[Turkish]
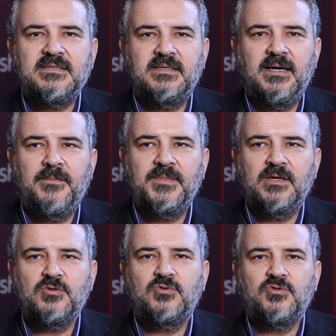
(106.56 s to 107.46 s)
sıra
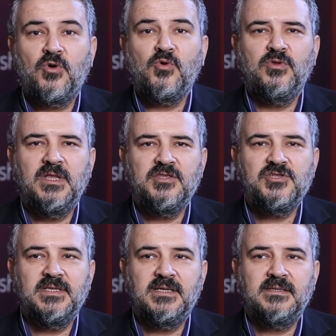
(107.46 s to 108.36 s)
e, son
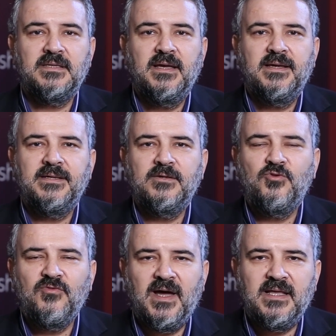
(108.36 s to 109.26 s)
kullanıcıların e,
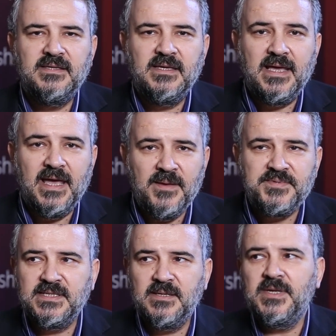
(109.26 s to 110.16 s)
güvenliği
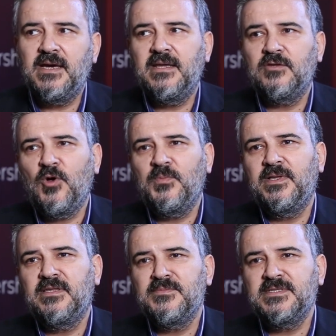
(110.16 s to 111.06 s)
hepsini bir araya
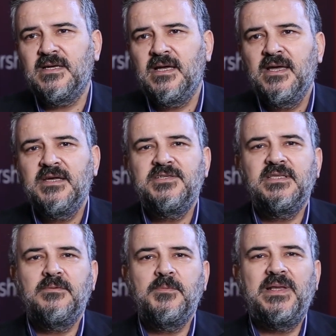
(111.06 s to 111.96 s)
topladığımızda
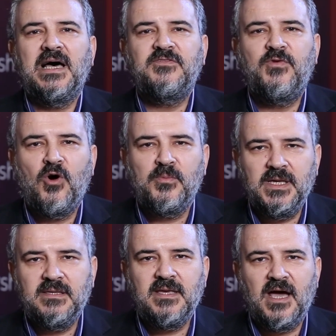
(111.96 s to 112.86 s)
ciddi bir platform
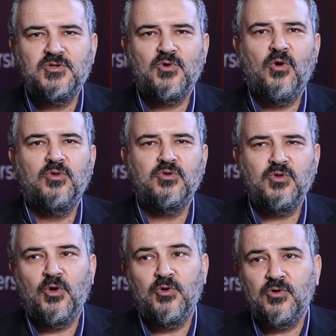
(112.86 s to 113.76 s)
ihtiyacı
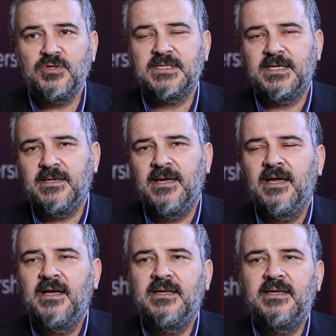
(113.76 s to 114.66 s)
olduğunu görüyoruz ki
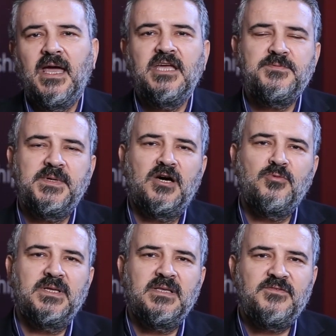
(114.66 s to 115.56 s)
e, HP
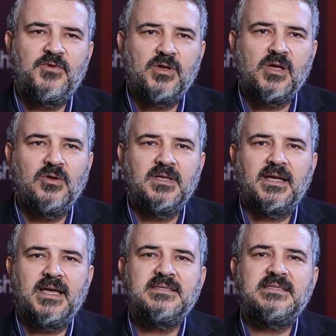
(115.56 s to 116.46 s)
Aruba Networking
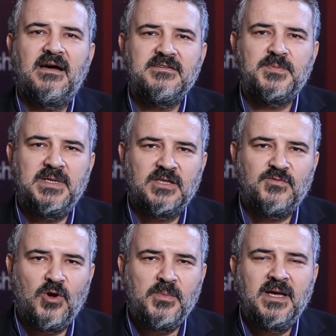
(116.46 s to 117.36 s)
olarak as servis
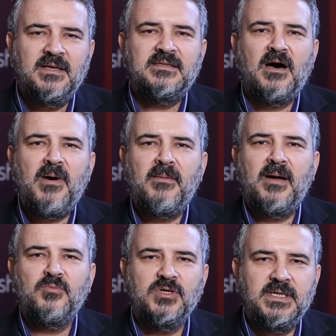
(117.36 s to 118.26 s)
platform
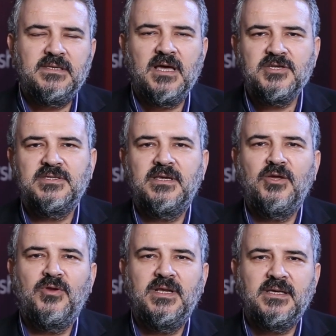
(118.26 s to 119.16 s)
tamamen bu ihtiyaçlara
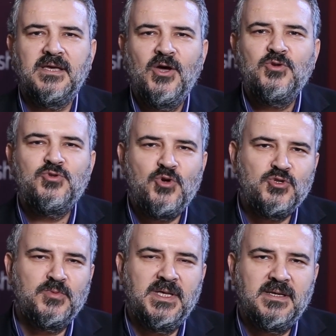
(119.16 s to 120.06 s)
yönelik
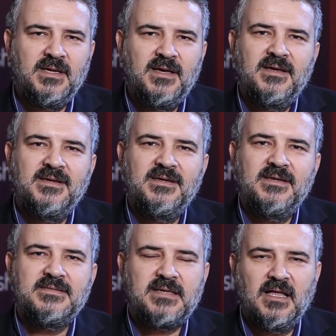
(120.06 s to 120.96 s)
çözümleri
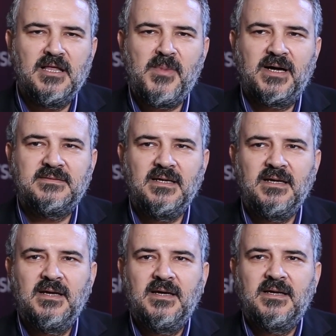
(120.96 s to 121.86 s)
e, sağlamakta.
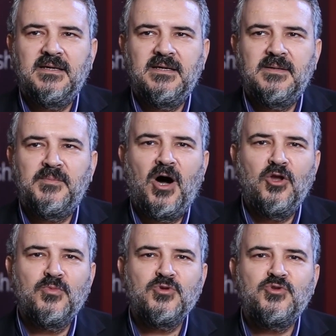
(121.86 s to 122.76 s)
E,
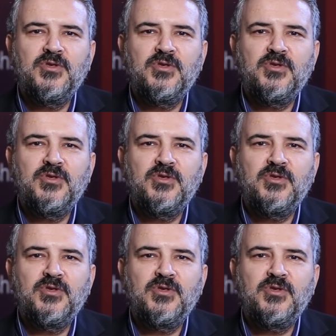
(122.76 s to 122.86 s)
malumunuz